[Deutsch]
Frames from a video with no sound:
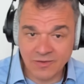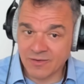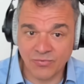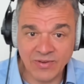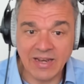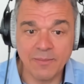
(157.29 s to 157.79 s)

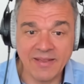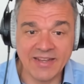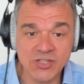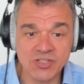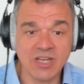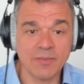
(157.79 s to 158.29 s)
viele
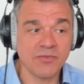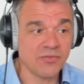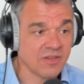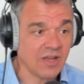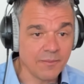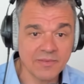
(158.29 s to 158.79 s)
Menschen haben ein
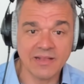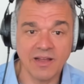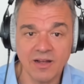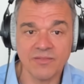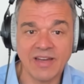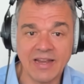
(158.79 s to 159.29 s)
verdammt
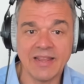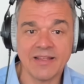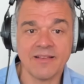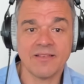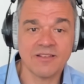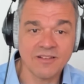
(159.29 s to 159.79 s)

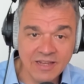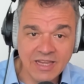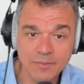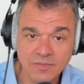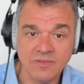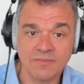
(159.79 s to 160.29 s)
langweiliges
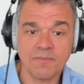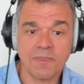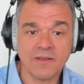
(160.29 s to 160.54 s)
Leben.